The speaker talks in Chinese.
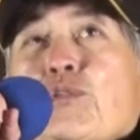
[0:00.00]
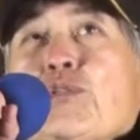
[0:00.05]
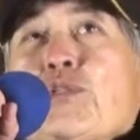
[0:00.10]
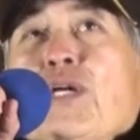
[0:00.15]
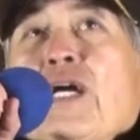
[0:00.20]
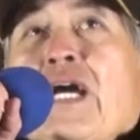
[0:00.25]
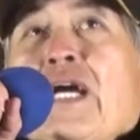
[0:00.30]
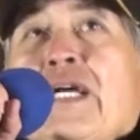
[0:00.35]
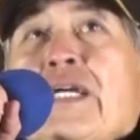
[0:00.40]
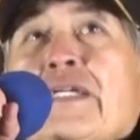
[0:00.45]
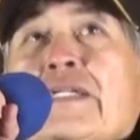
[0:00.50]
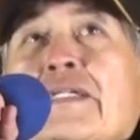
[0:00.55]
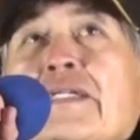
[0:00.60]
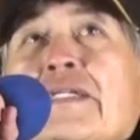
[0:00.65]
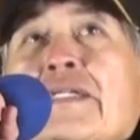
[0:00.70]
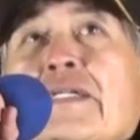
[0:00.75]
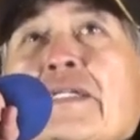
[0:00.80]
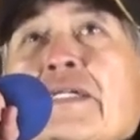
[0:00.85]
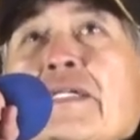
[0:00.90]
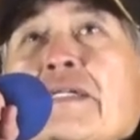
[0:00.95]
出来
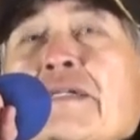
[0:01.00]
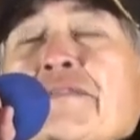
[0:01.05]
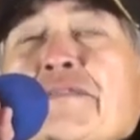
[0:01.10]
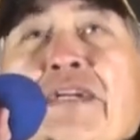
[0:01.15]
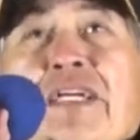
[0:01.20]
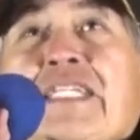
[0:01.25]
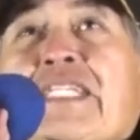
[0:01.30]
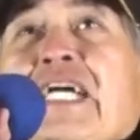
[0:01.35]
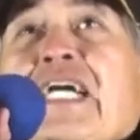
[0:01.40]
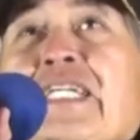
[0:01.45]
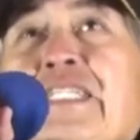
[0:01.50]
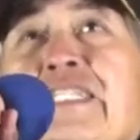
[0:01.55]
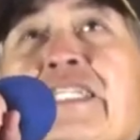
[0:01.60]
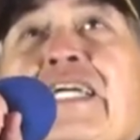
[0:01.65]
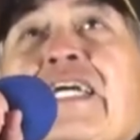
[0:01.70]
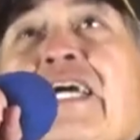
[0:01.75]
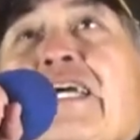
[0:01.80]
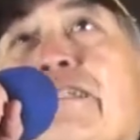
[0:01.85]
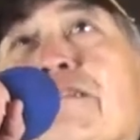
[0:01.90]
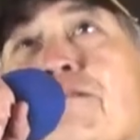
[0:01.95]
非常
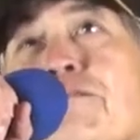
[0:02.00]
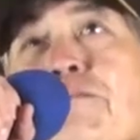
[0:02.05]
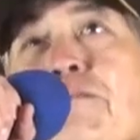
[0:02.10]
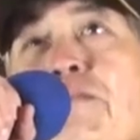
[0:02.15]
甜。